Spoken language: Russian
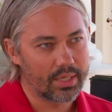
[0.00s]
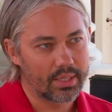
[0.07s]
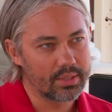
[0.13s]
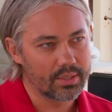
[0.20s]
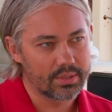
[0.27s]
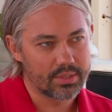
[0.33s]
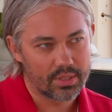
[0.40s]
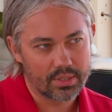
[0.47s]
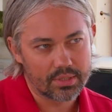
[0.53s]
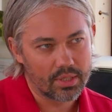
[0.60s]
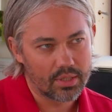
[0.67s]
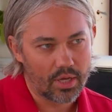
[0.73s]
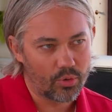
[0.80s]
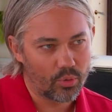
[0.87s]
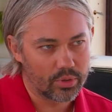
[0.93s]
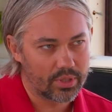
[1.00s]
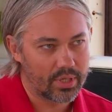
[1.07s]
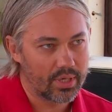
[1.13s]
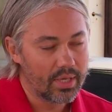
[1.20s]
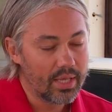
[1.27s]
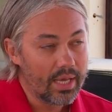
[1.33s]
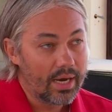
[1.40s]
какие-то интересные
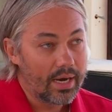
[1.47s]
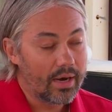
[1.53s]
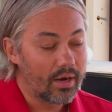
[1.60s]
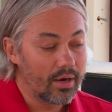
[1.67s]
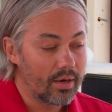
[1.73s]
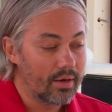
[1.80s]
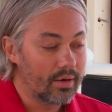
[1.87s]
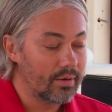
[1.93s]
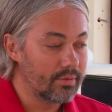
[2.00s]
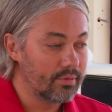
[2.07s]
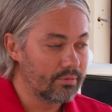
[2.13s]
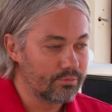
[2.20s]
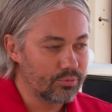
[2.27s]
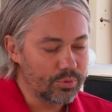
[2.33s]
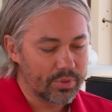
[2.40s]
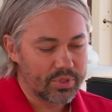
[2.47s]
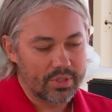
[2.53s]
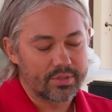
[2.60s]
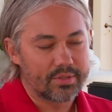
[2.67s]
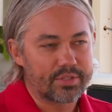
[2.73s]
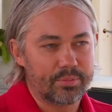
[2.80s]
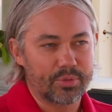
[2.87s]
находки. А, вот,
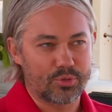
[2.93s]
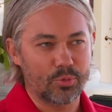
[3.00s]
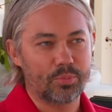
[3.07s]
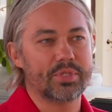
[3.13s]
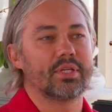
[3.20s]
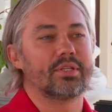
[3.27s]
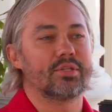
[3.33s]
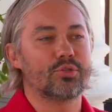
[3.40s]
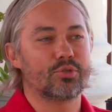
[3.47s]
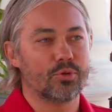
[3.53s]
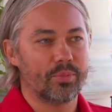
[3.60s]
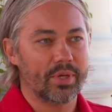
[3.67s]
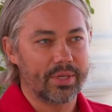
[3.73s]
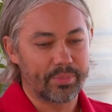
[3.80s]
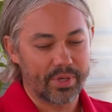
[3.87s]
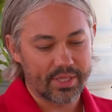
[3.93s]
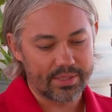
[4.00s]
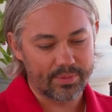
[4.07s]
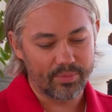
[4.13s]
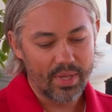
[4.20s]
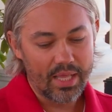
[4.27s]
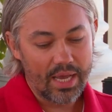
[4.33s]
пожалуйста, тебе 100 150 тысяч рублей. При
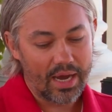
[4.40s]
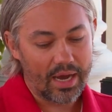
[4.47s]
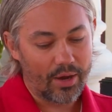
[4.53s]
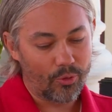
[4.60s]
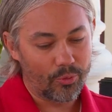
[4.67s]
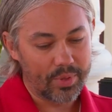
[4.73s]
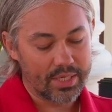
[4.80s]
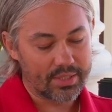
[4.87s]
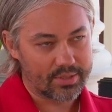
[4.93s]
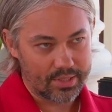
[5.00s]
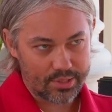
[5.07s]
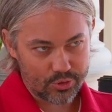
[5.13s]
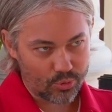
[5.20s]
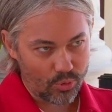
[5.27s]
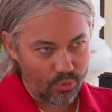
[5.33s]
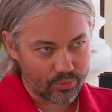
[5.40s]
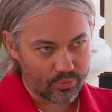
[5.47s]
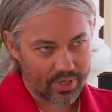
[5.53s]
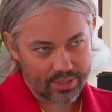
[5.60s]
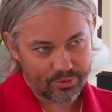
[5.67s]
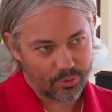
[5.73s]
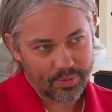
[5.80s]
этом а, у меня есть телешоу,
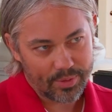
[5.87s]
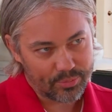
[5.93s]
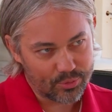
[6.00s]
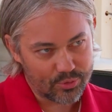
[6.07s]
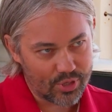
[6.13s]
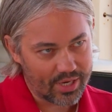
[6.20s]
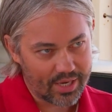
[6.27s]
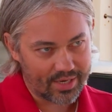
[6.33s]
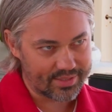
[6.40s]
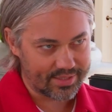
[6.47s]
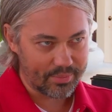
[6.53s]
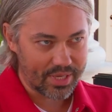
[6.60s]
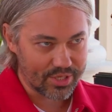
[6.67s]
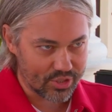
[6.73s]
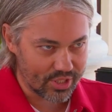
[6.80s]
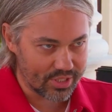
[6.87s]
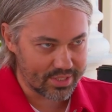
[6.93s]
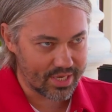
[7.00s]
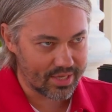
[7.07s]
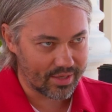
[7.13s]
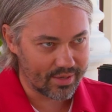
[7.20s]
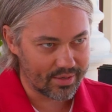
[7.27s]
на котором я получаю гораздо меньшие
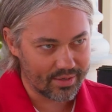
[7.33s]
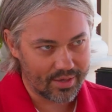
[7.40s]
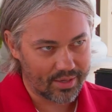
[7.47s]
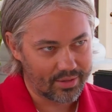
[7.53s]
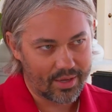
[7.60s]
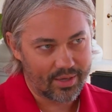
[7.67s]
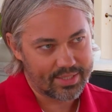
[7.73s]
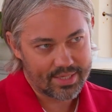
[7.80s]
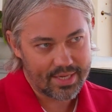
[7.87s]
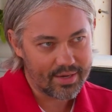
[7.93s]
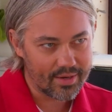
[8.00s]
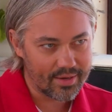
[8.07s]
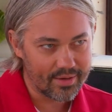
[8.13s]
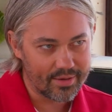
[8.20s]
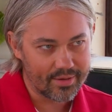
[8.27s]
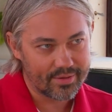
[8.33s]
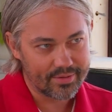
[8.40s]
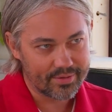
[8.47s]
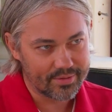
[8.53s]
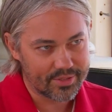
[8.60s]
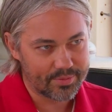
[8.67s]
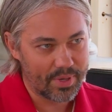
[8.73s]
деньги. И одна
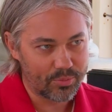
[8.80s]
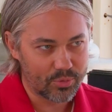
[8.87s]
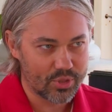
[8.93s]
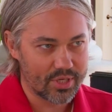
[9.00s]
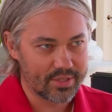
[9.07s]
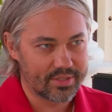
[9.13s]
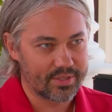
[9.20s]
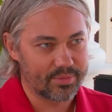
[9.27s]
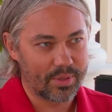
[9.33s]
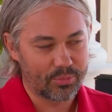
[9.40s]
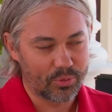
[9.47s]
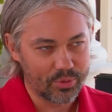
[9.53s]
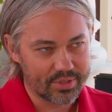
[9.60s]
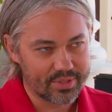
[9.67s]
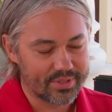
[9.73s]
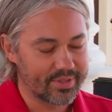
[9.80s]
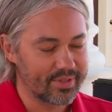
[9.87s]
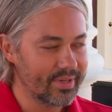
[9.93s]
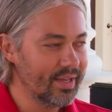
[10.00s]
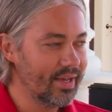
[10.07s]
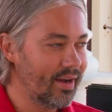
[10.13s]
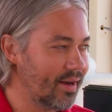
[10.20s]
серия э, с моим участием
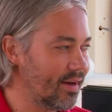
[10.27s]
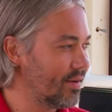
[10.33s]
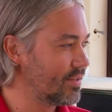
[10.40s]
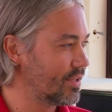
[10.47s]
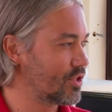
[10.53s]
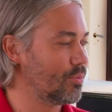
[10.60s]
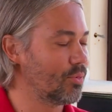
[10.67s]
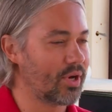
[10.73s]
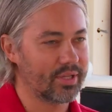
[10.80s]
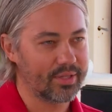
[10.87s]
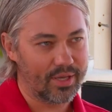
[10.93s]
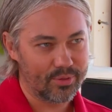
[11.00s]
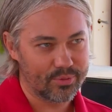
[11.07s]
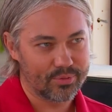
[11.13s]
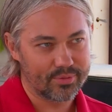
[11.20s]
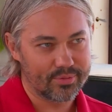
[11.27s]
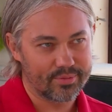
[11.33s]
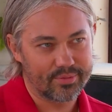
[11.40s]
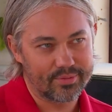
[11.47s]
обходится а, нашему каналу